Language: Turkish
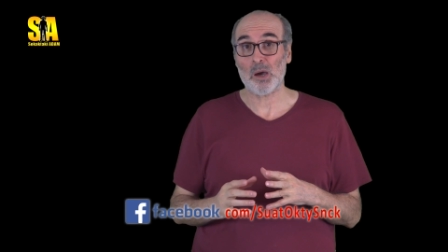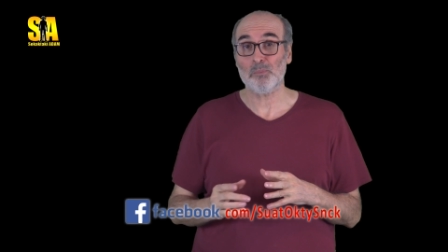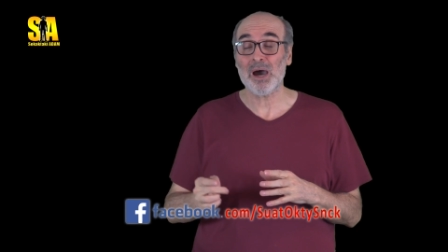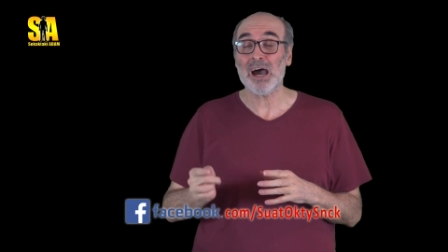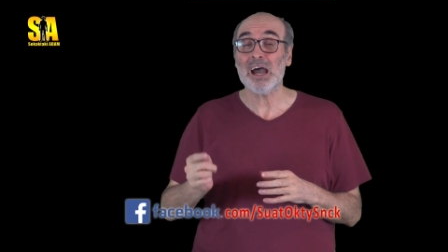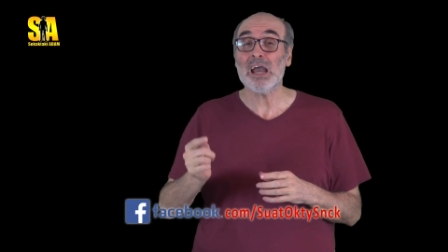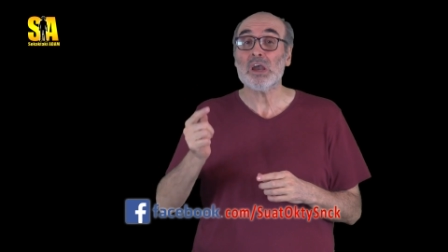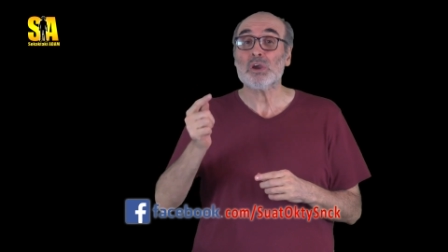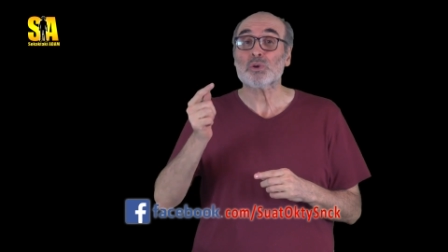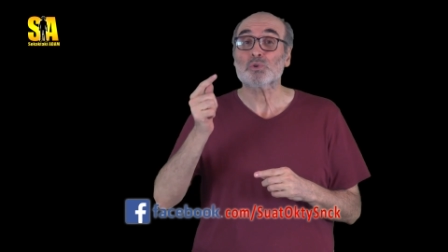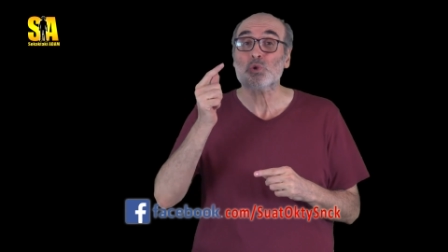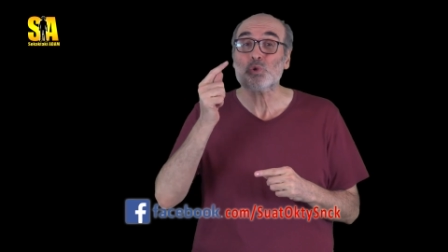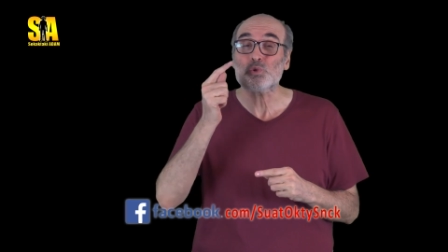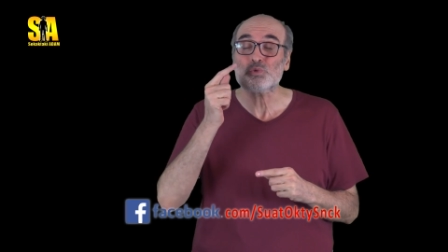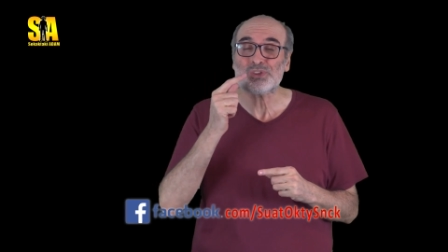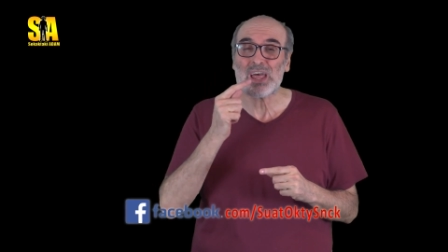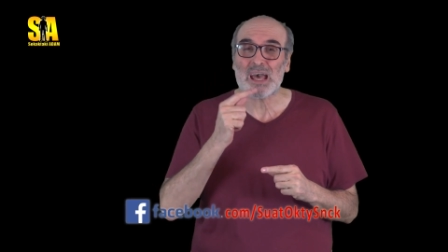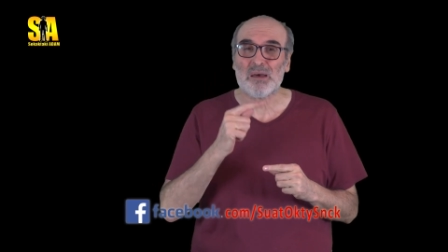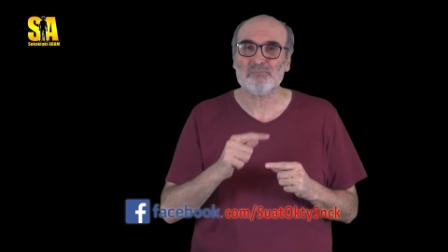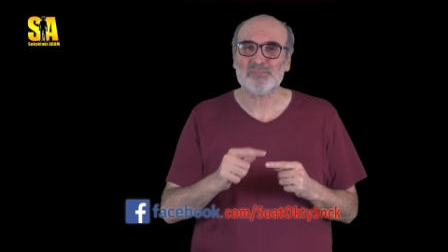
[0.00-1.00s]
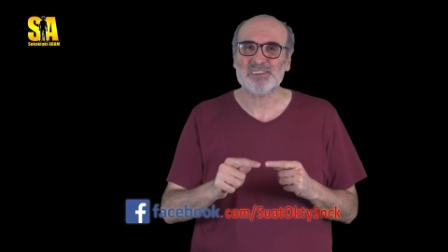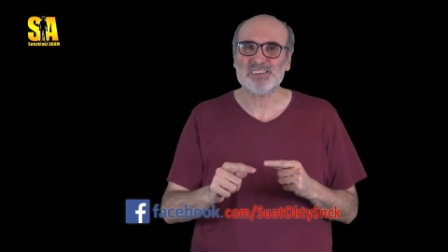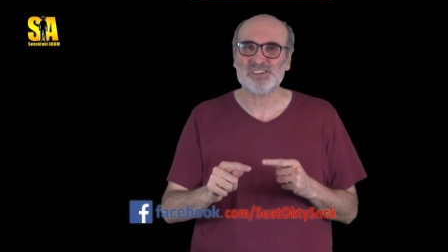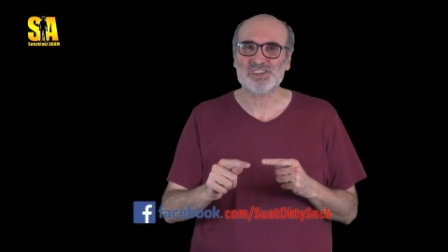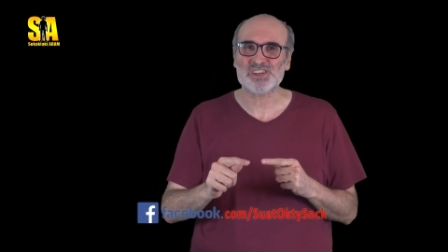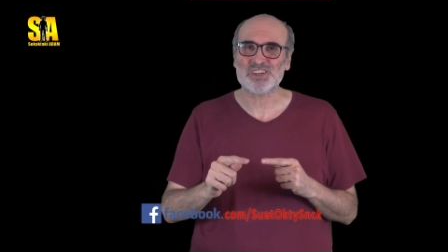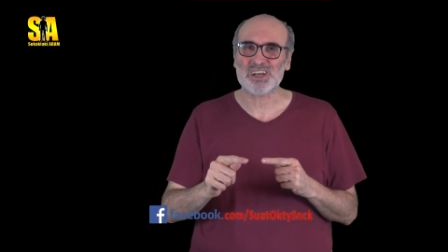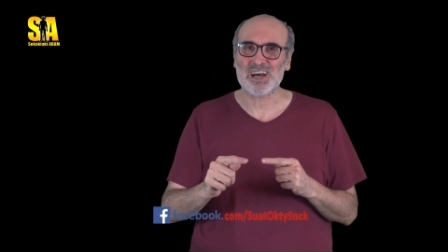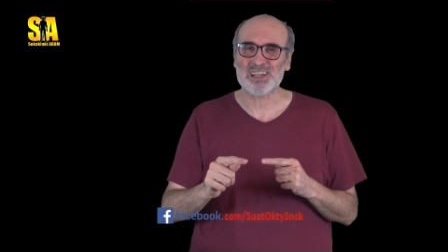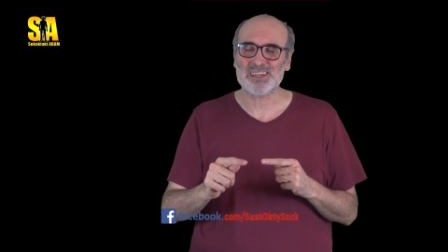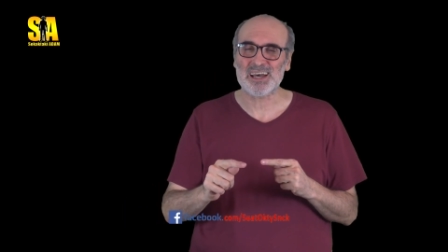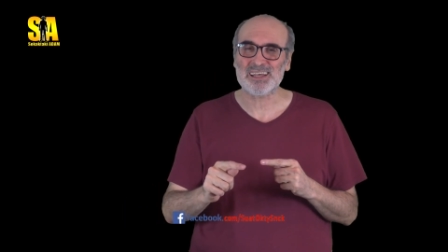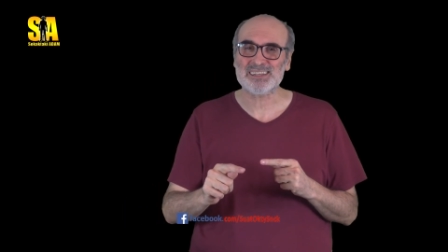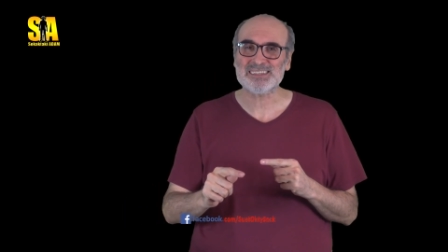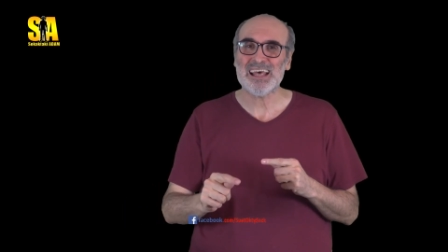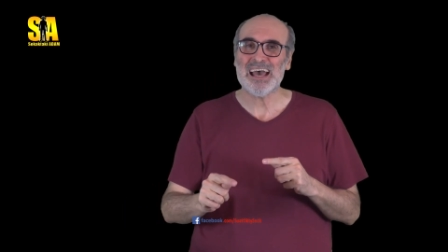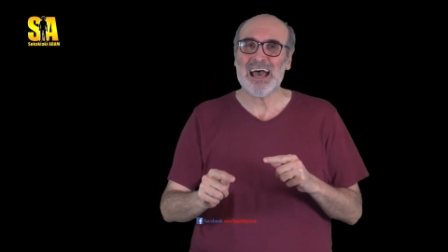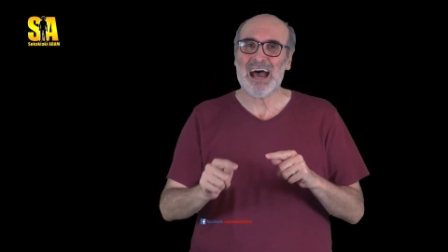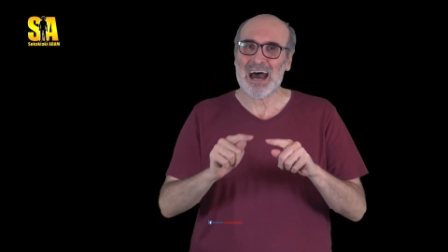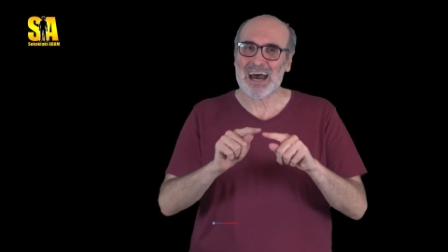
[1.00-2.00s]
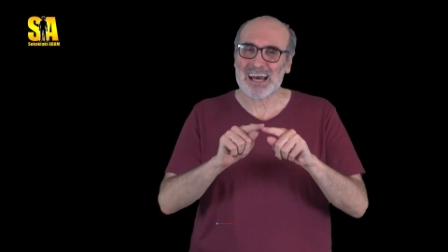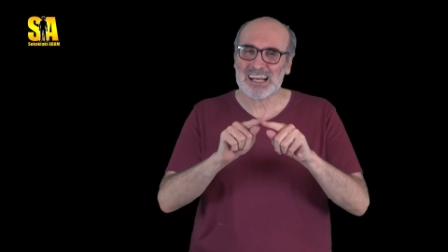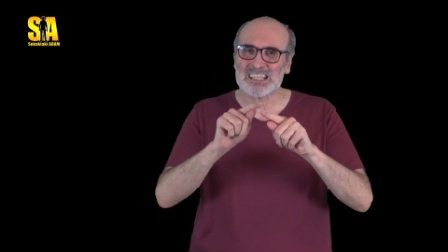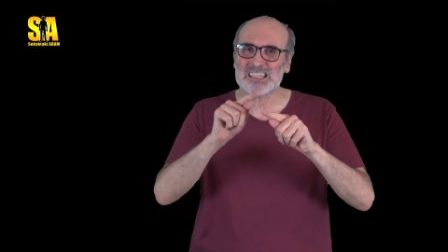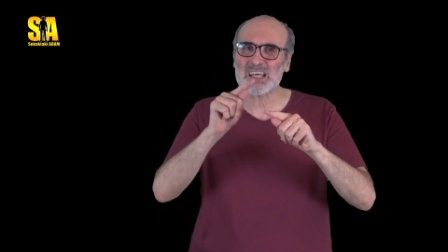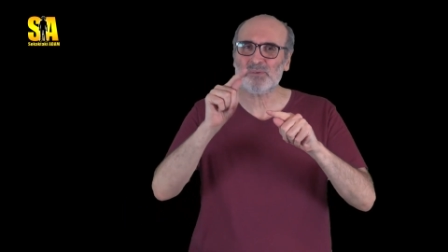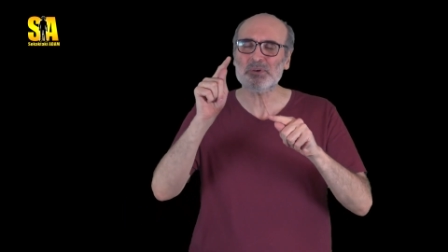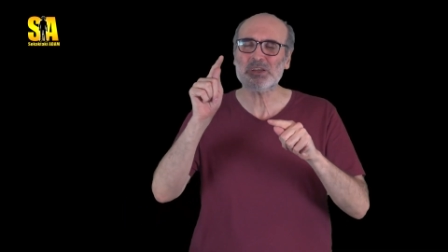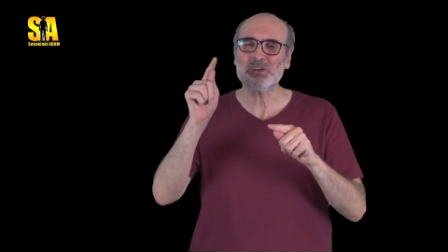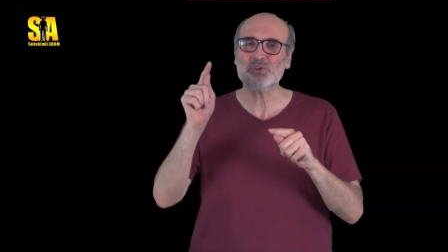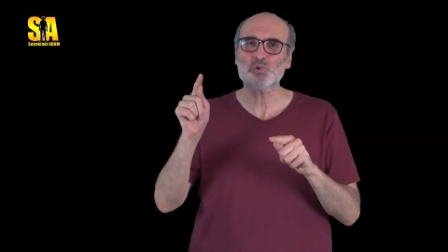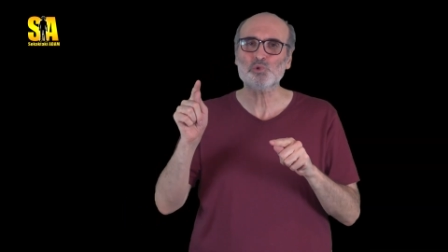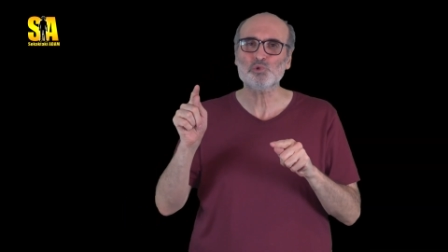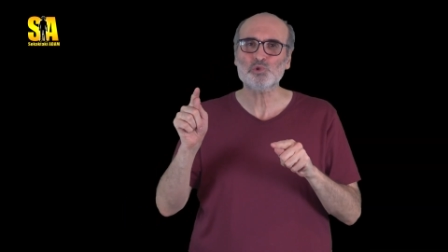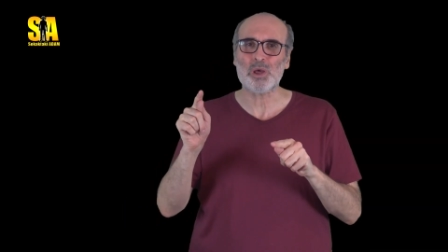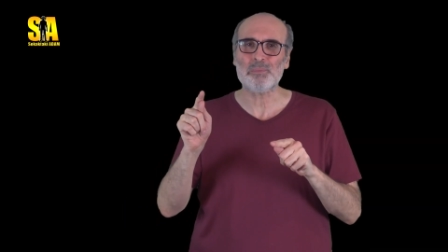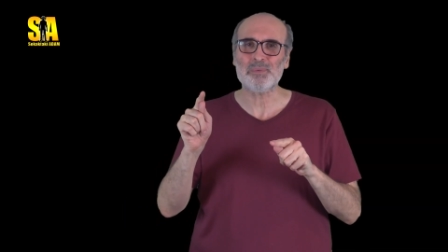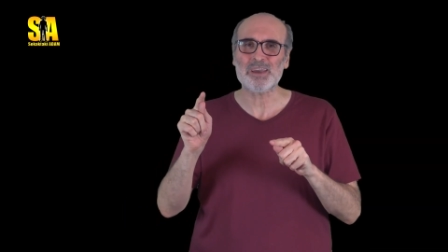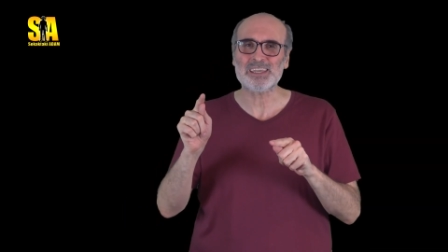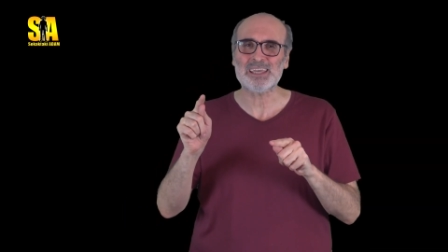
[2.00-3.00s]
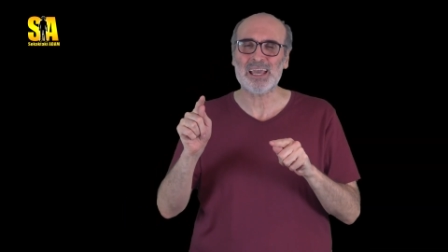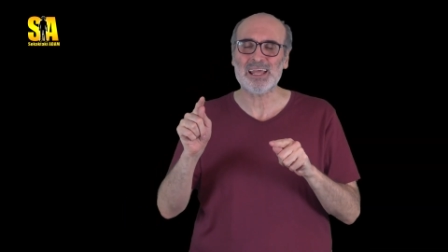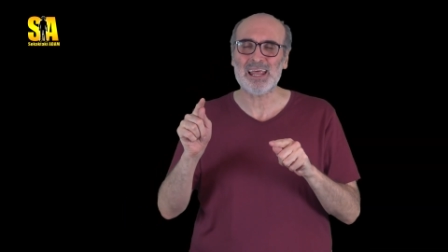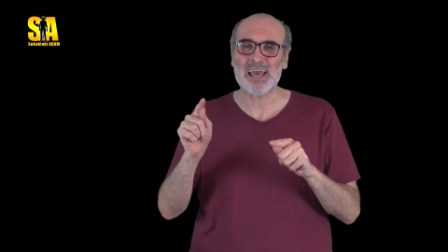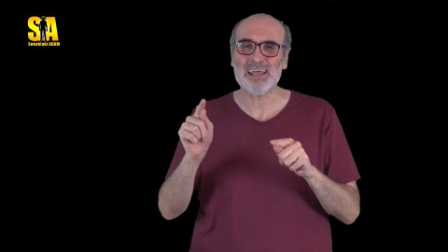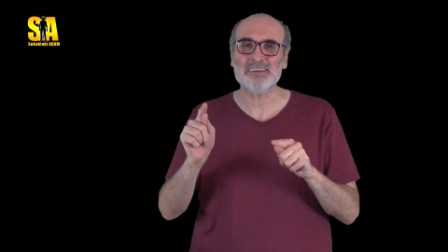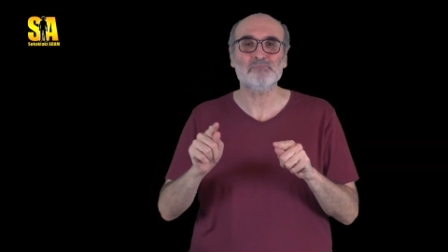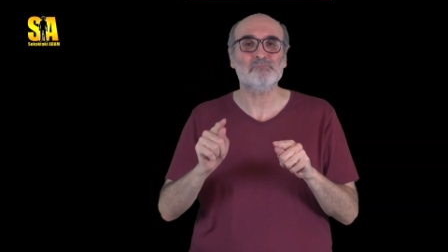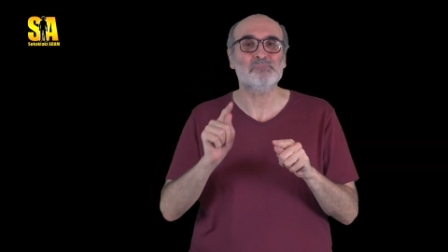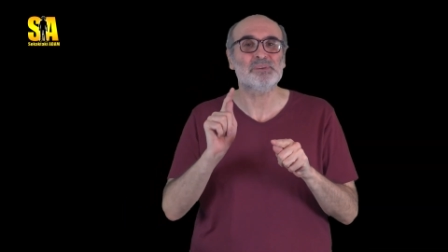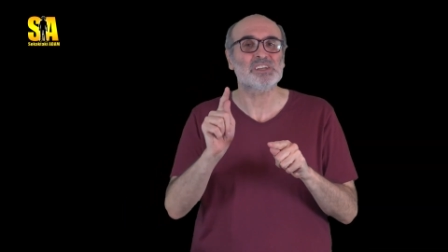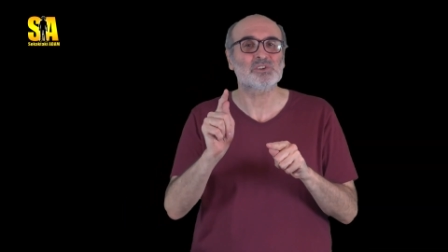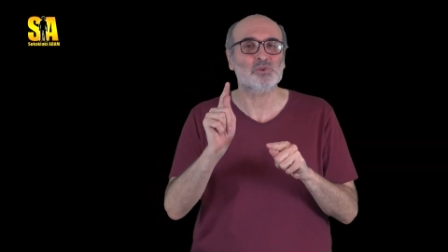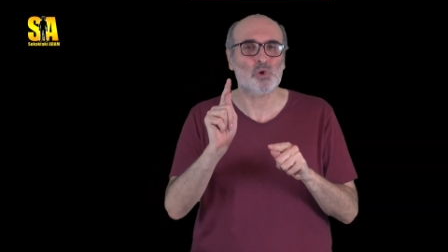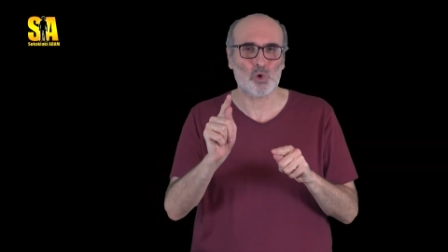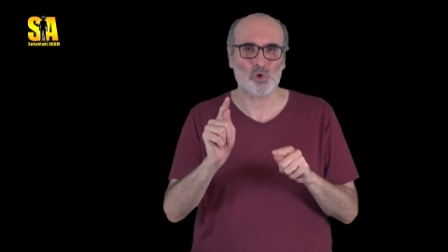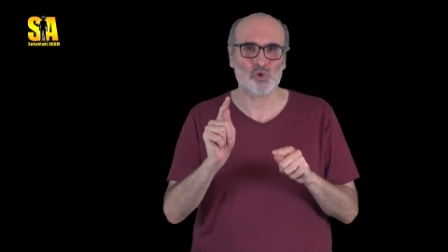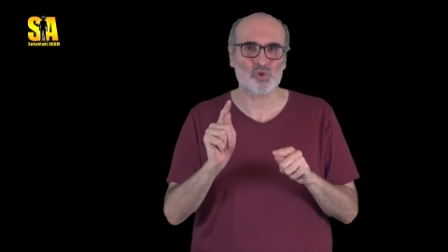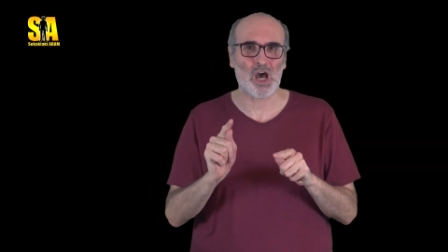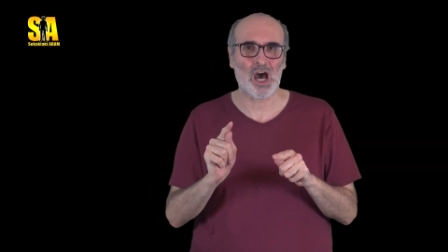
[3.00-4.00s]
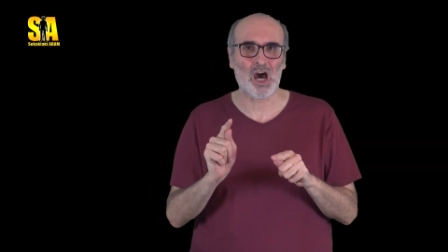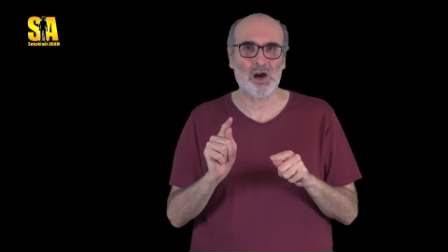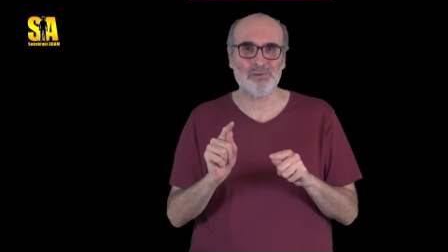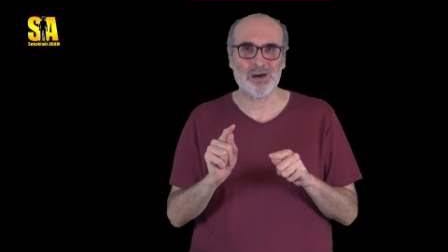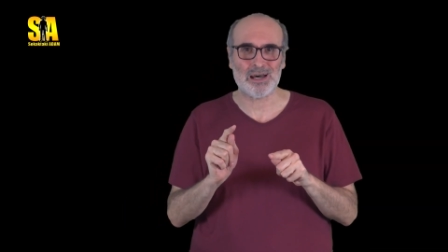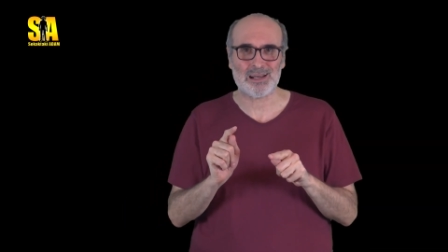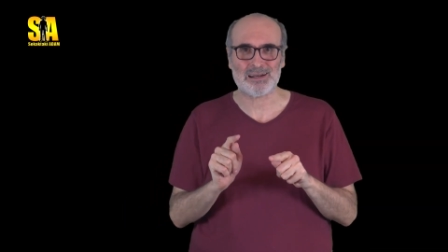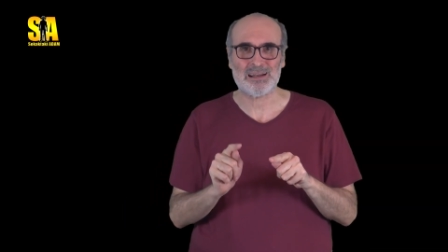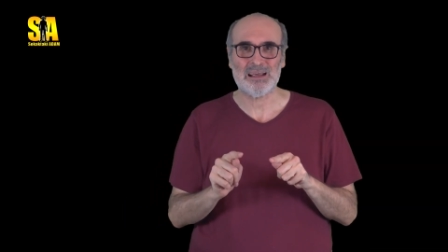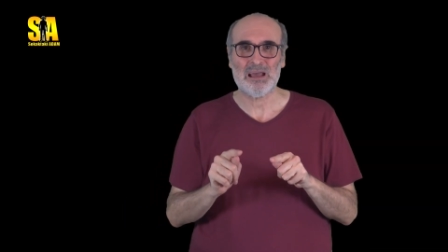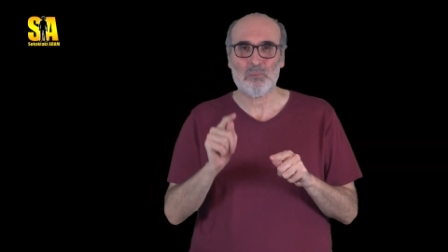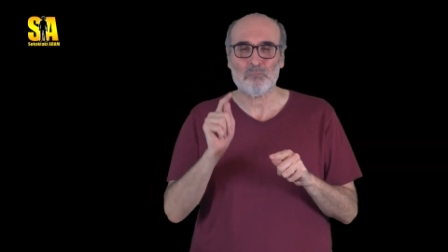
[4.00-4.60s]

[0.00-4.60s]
ama gündem dışı kalan, arada bir gündeme gelen bir konu daha var.